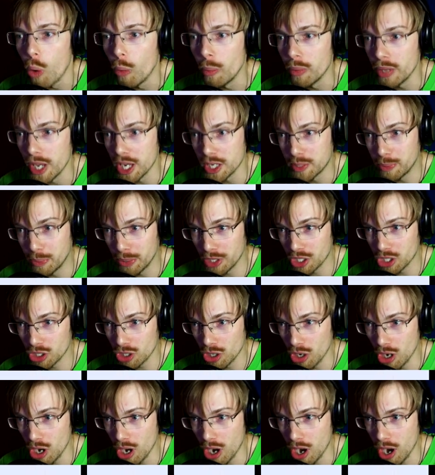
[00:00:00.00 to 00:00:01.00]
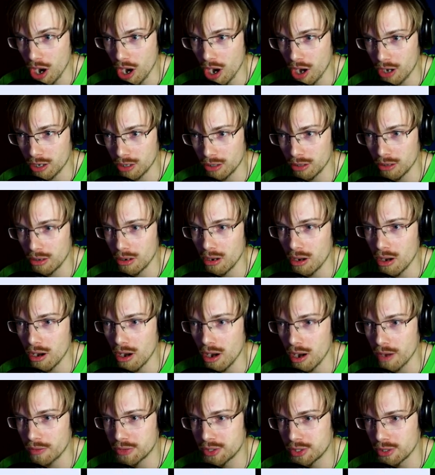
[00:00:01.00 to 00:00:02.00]
у меня есть прыжок.
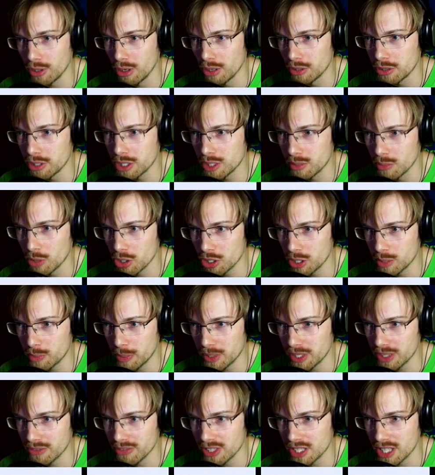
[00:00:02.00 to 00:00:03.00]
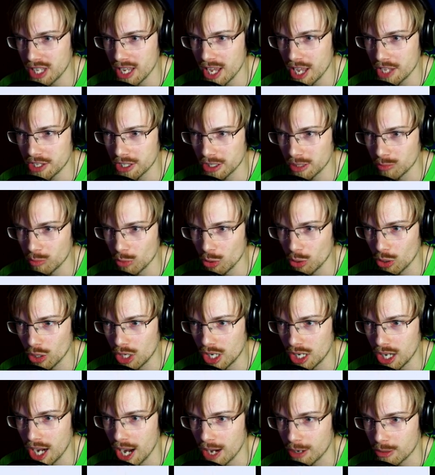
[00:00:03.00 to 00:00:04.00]
О, все, он не сможет противостоять этому
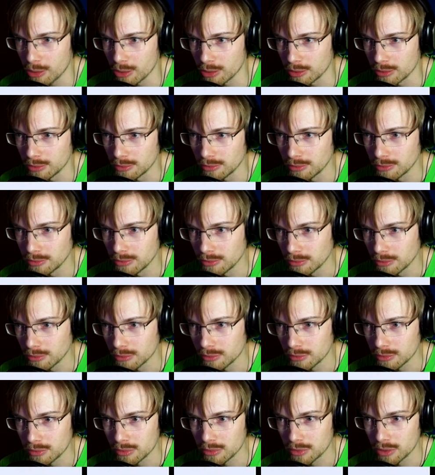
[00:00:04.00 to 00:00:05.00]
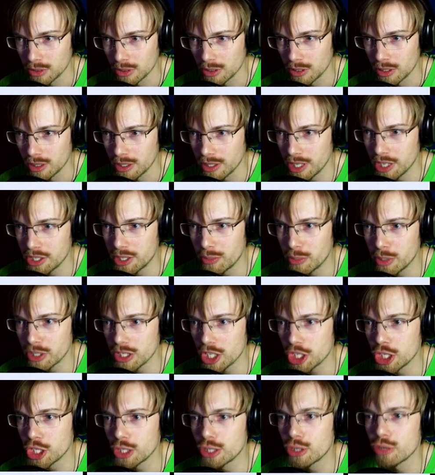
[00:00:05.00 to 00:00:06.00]
хаку. Я тебе
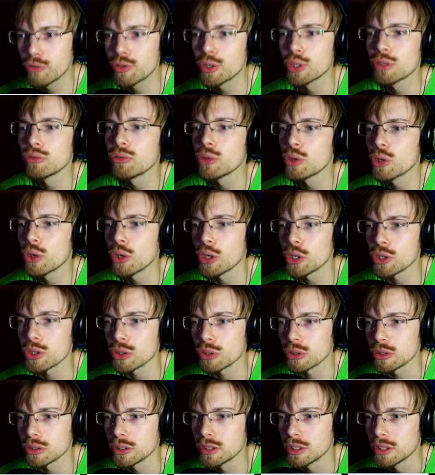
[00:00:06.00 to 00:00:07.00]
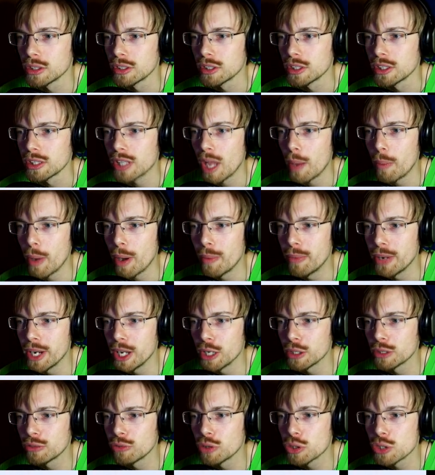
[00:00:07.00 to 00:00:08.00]
зачищу всю твою рожу. Я
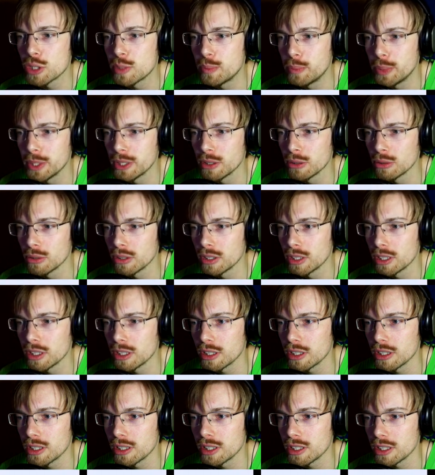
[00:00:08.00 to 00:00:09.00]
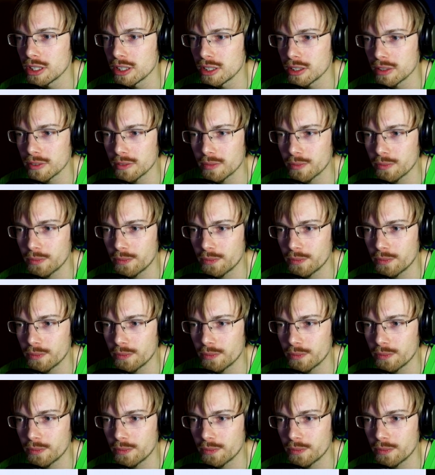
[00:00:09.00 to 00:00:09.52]
побрею твою спину и